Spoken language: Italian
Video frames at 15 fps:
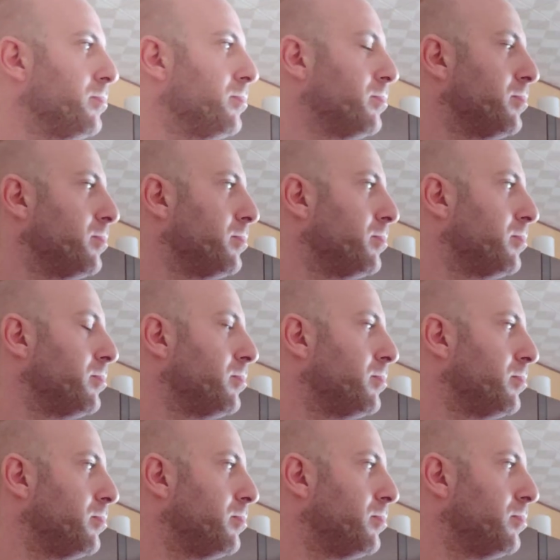senza
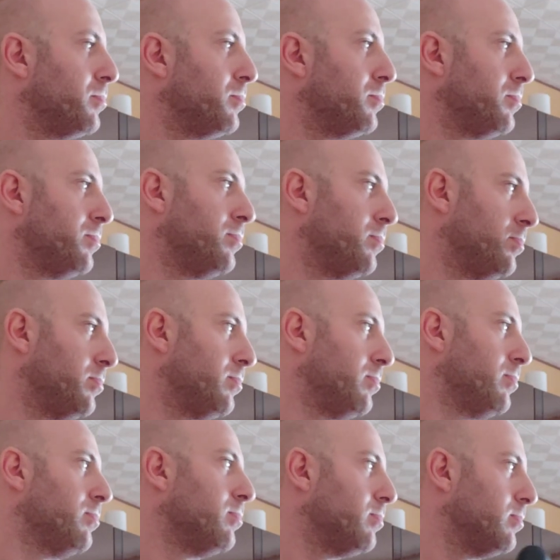brillare, vince
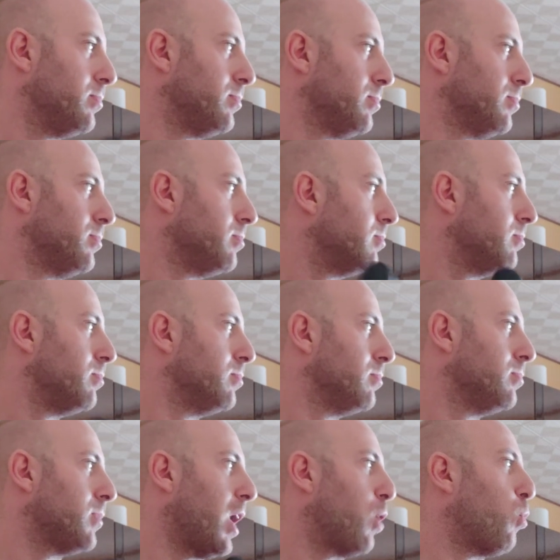di la
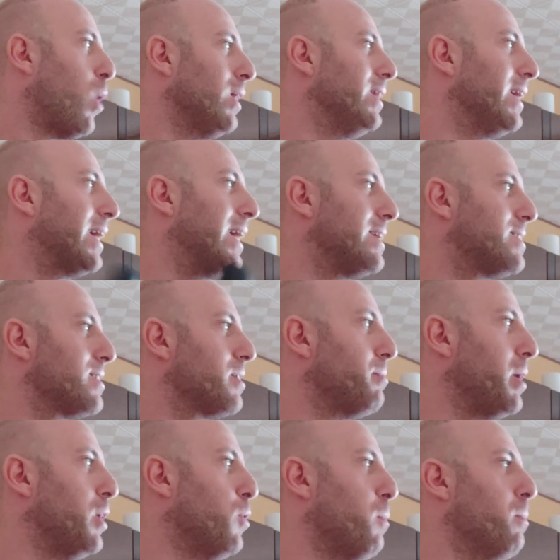Juventus. E quante cazzo
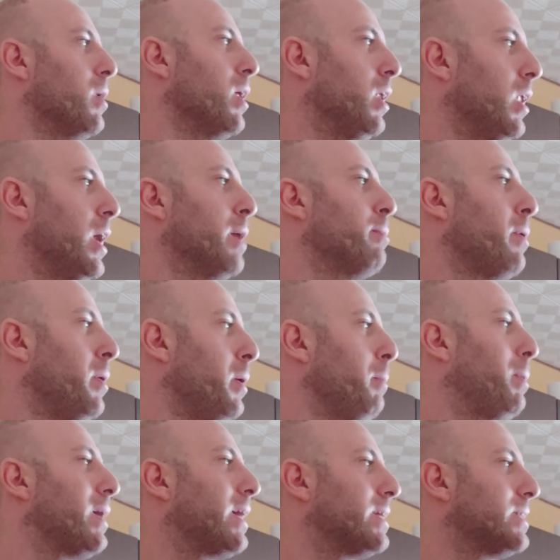meno brillare?
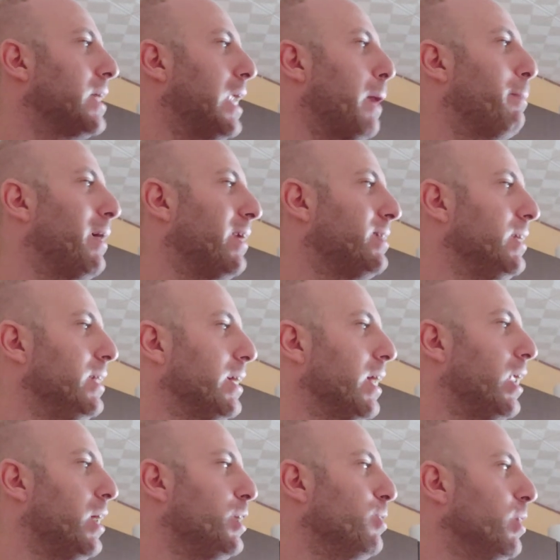Perché sta una partita che
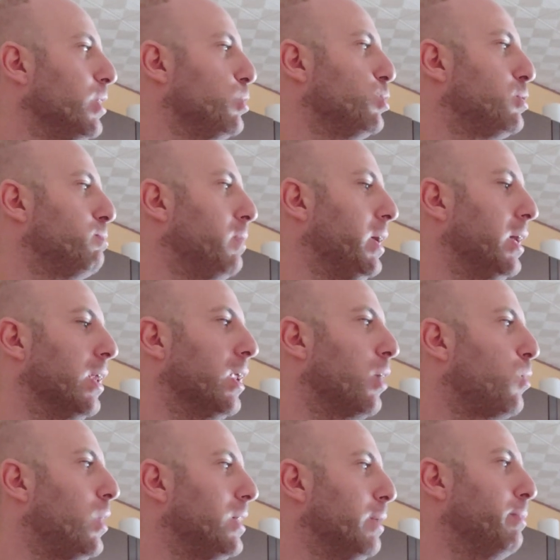la Juventus brilla,
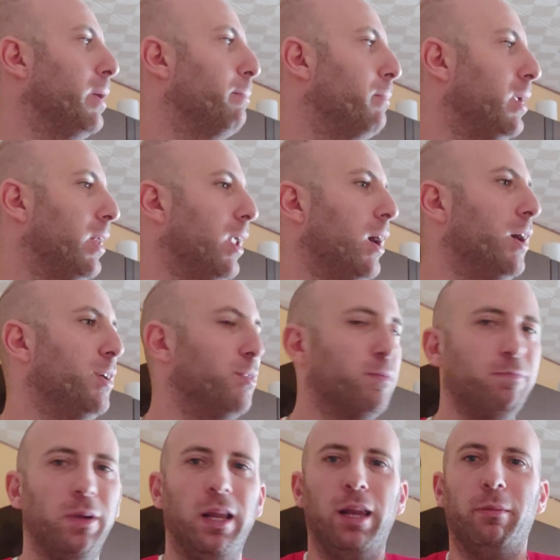quanta meno brillare?
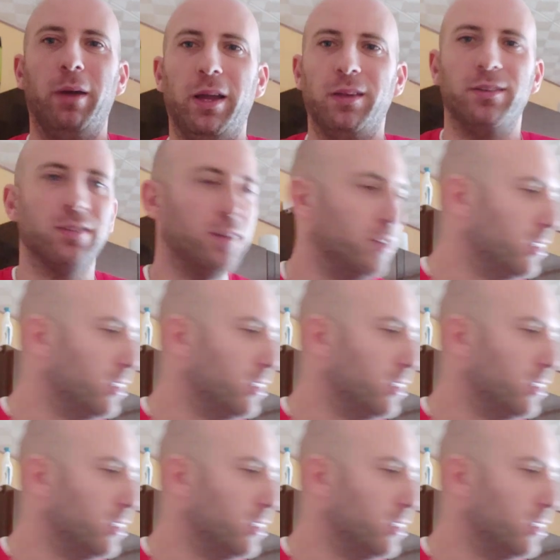Brilla meglio.